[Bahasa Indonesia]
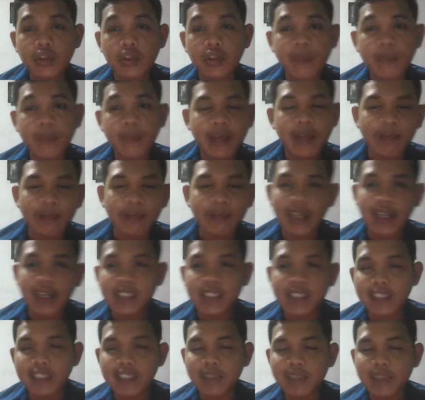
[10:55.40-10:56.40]

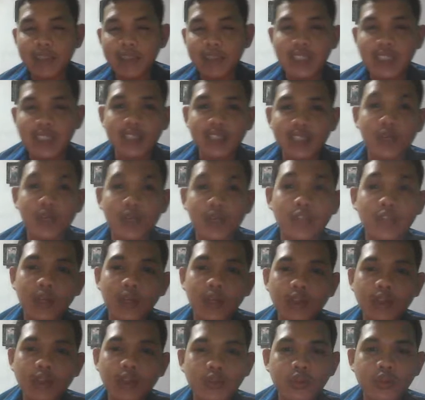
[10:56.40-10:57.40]
verifikasi semisal
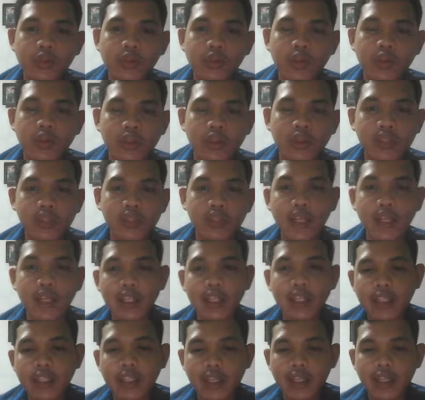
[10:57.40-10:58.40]
sewaktu-waktu
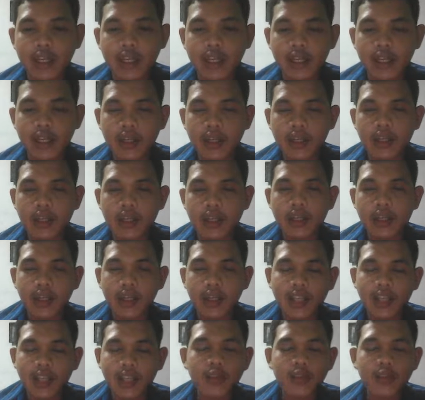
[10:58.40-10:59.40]
kalian tidak
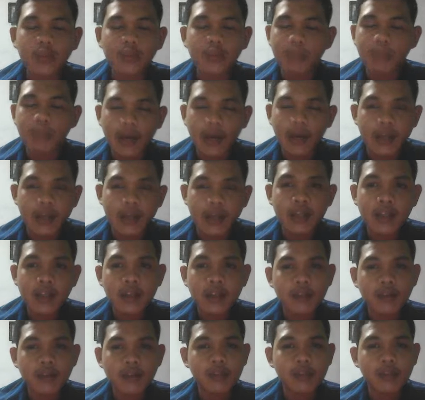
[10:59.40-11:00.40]
kalian lupa
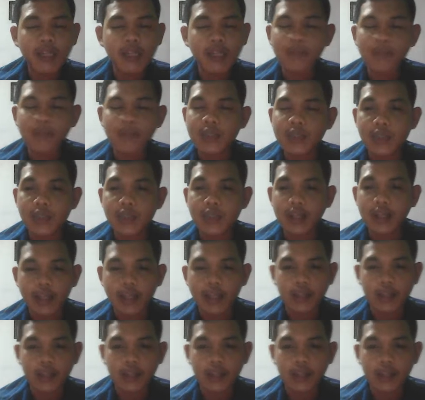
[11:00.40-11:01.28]
dengan password kalian.